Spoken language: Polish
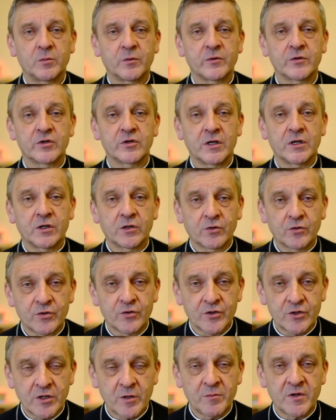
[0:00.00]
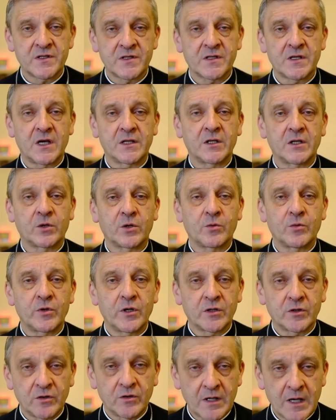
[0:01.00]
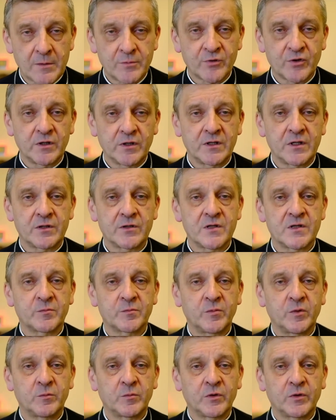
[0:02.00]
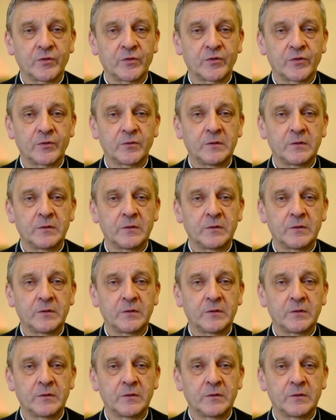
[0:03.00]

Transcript: Jeżeli ktoś ciebie zaatakuje, to ja przyjdę ci z pomocą.